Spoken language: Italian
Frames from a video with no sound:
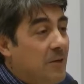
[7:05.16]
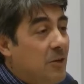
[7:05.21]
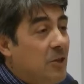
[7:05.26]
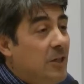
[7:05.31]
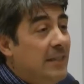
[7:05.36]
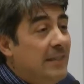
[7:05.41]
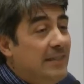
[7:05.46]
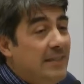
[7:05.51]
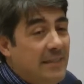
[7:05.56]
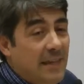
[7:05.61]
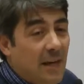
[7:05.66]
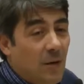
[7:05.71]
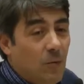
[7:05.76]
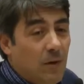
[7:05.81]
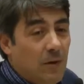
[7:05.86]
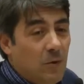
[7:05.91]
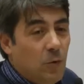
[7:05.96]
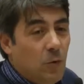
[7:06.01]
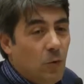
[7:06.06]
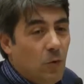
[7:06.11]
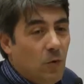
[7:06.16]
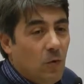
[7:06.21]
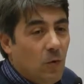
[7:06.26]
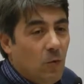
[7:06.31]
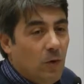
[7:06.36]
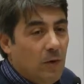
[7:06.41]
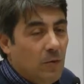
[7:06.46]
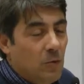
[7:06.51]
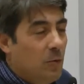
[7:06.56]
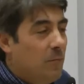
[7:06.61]
amicizia,
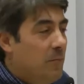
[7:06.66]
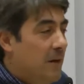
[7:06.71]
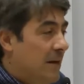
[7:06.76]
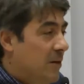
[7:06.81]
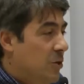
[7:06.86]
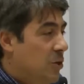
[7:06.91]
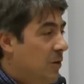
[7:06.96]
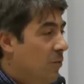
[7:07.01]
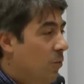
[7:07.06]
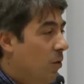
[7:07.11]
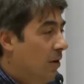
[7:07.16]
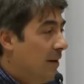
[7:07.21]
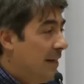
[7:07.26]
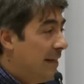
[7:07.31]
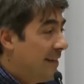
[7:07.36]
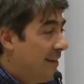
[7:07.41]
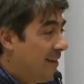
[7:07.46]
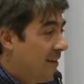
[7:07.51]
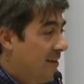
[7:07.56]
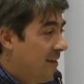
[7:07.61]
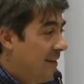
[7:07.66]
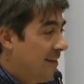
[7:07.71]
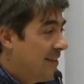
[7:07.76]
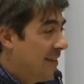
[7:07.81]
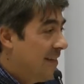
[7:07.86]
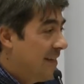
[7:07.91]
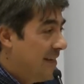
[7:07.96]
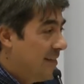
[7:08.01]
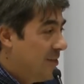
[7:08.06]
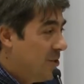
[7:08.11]
quanto, quanto, bene ci vuole il Cardinal
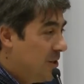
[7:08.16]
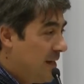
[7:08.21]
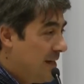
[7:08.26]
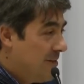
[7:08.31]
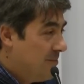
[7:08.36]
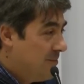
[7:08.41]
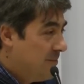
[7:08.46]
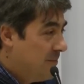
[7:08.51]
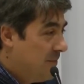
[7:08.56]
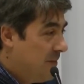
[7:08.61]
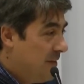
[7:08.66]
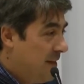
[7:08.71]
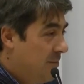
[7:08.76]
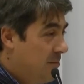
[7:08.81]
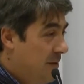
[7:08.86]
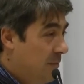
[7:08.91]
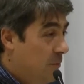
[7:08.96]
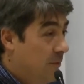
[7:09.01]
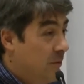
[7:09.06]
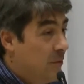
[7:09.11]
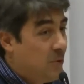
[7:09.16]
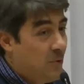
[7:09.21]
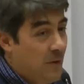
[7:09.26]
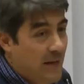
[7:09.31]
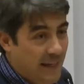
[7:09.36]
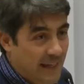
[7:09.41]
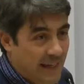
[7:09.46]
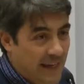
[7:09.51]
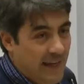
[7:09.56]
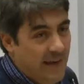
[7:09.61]
Sgreccia e abbiamo visto
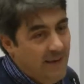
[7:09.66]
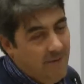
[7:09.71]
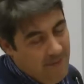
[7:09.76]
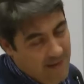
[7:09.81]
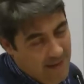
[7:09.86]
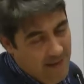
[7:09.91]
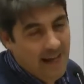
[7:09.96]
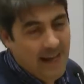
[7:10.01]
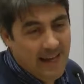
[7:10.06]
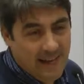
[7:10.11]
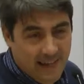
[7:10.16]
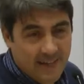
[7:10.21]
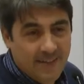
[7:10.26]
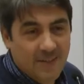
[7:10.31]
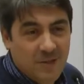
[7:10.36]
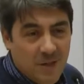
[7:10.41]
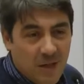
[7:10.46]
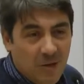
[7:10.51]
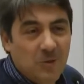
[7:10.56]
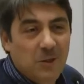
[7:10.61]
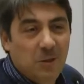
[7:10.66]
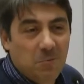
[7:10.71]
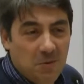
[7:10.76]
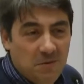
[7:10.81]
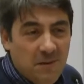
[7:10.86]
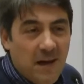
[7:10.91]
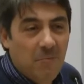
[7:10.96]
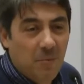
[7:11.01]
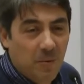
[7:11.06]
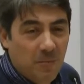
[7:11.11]
anche, anche se già lo
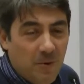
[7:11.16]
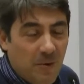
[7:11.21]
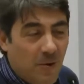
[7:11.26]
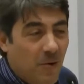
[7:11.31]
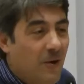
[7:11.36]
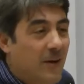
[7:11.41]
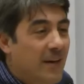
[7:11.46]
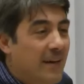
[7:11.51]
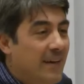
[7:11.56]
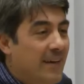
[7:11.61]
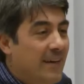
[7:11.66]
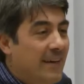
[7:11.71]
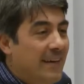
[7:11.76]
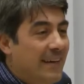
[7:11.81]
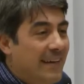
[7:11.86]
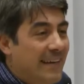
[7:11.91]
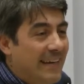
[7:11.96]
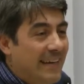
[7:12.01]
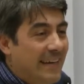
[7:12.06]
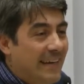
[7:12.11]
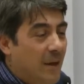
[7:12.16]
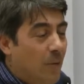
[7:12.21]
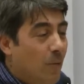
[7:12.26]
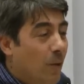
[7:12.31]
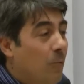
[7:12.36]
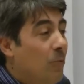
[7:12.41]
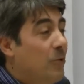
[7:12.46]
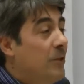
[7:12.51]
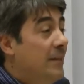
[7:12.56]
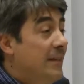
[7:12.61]
sapevamo, però che
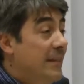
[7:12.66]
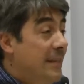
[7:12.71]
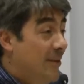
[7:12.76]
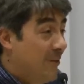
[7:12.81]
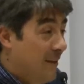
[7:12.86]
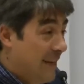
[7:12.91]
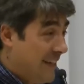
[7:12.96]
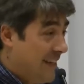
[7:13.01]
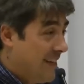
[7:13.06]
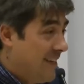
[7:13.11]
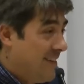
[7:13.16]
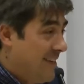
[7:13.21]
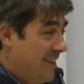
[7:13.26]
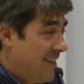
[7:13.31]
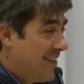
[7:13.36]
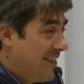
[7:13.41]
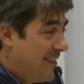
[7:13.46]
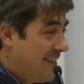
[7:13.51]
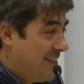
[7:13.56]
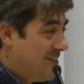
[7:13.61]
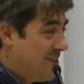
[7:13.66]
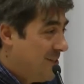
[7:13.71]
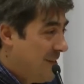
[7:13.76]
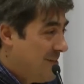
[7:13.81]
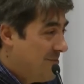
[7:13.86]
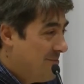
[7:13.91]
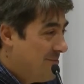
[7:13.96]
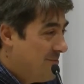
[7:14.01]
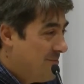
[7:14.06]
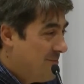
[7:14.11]
uomo di Dio è il Cardinal
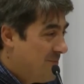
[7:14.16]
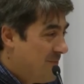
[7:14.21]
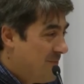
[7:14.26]
Sgreccia.